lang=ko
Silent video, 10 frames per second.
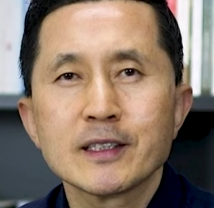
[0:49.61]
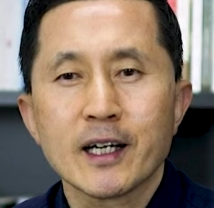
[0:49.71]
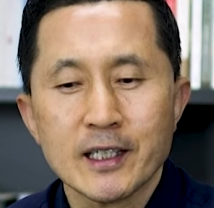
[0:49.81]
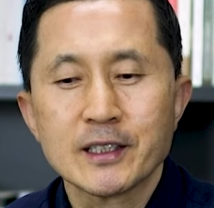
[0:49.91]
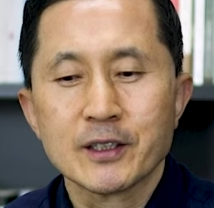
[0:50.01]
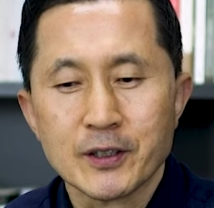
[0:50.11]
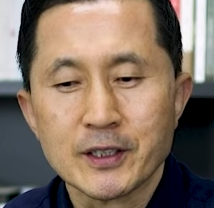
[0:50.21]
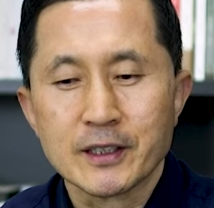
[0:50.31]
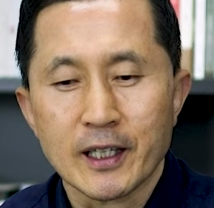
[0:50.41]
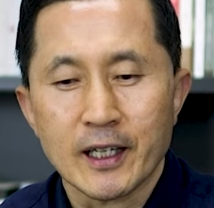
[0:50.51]
자가 있을
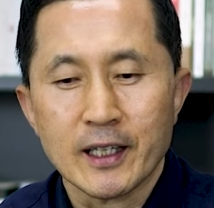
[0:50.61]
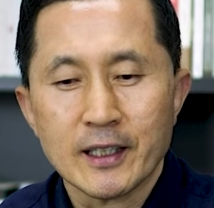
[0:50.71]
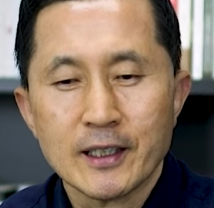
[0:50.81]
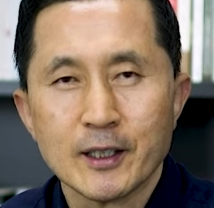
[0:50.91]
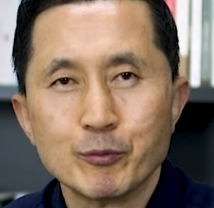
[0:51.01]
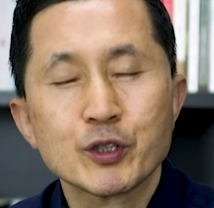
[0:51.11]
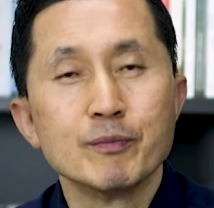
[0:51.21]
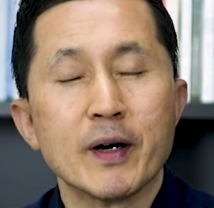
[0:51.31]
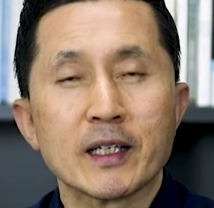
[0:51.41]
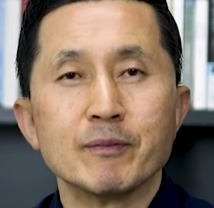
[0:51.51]
것이다. 어,
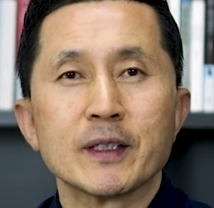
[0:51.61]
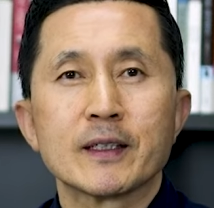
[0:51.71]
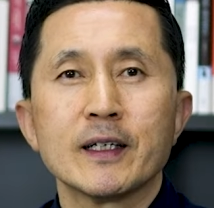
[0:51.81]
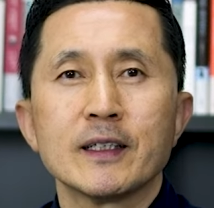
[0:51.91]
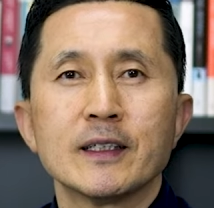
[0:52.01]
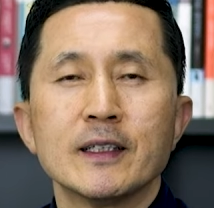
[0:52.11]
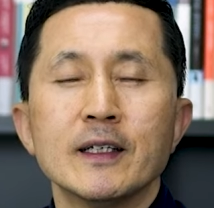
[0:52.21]
무슨 말입니까?